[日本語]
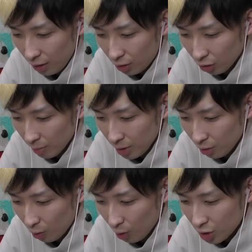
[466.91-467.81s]
ひとたび
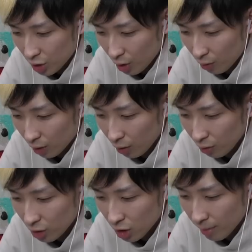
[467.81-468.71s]
呪われ力を解
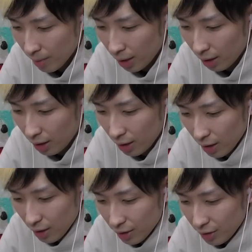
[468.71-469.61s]
放してしまえば、
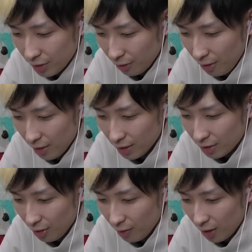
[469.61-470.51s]
それは
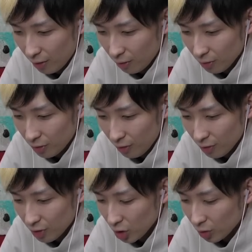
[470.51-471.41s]
恐
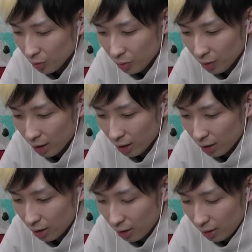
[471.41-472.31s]
ろしいことが。
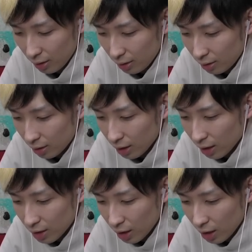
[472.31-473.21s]
なん
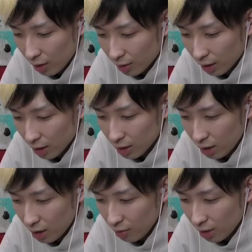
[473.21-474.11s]
だか知らないけど、たかが知
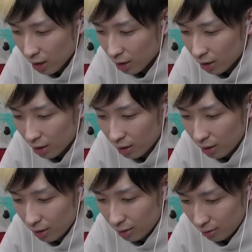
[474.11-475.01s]
れてるにゃ
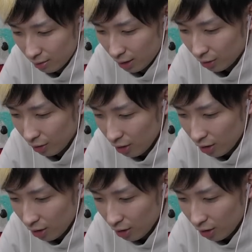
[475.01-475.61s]
ん。だと？